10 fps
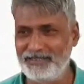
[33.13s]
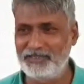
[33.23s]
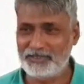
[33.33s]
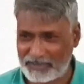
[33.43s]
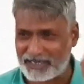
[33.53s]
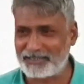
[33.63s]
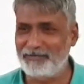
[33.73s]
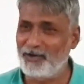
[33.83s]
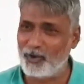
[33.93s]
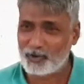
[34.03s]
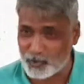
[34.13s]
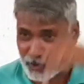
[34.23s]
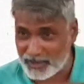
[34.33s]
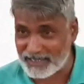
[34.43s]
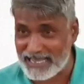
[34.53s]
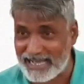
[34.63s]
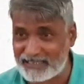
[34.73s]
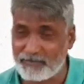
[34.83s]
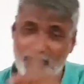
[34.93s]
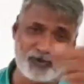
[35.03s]
जिस सेक्टर में लोग जुड़ते जाए
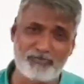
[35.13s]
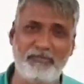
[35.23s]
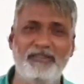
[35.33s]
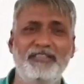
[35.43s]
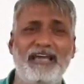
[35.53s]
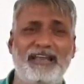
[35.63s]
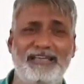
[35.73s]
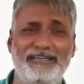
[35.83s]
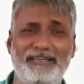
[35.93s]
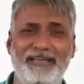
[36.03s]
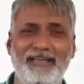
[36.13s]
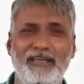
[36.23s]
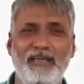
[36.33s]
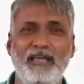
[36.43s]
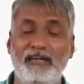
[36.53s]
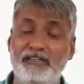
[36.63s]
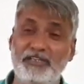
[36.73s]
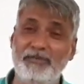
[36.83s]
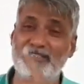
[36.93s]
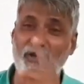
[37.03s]
समझ लो उसमें मंदी आ रही
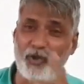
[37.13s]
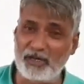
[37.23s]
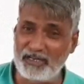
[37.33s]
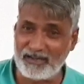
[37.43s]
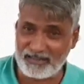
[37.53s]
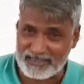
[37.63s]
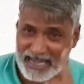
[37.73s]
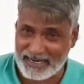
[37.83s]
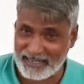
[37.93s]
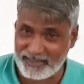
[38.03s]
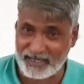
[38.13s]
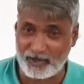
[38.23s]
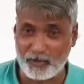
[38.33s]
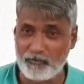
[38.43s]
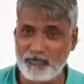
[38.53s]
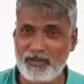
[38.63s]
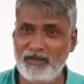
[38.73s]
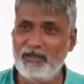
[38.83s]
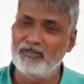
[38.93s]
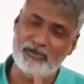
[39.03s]
कृषि में से लोग निकलते जा रहे हैं देख लो
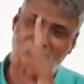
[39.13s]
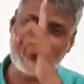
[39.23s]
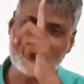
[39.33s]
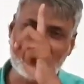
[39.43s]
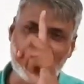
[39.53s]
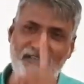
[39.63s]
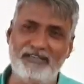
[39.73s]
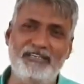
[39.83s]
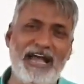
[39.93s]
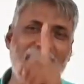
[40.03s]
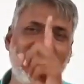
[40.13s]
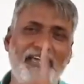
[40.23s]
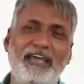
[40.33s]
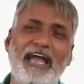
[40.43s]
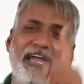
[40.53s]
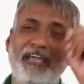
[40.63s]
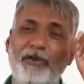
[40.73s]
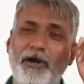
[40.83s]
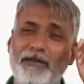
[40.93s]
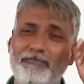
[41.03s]
तो इस सेक्टर की तेजी आएगी आएगी
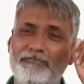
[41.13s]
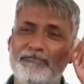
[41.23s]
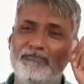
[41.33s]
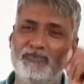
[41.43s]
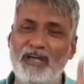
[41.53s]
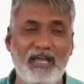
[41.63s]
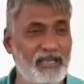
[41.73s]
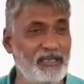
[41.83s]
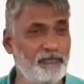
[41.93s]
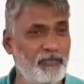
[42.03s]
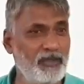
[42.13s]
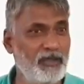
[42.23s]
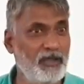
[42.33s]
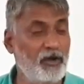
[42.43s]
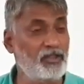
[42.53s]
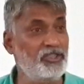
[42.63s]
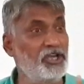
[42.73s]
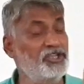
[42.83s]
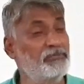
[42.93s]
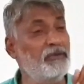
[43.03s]
और आएगी और
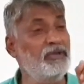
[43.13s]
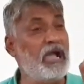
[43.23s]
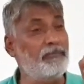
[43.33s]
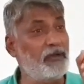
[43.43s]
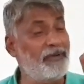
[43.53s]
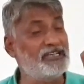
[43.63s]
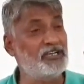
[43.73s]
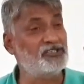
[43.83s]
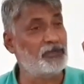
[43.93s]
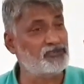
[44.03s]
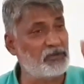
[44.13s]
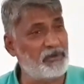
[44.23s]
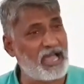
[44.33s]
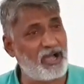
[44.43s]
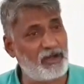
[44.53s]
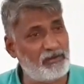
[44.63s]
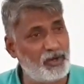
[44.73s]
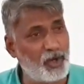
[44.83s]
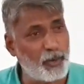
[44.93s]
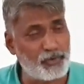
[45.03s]
तेजी में भी आपके पास एक सबसे बड़ा
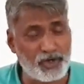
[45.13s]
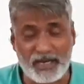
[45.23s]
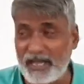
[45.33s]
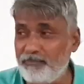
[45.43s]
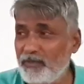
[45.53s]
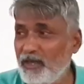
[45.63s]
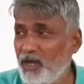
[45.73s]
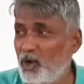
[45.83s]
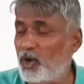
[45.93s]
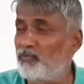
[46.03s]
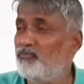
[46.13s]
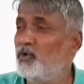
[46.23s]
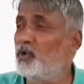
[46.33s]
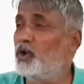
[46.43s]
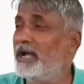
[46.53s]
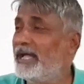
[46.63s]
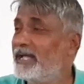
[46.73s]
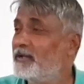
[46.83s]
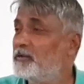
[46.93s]
ऑप्शन है और वो है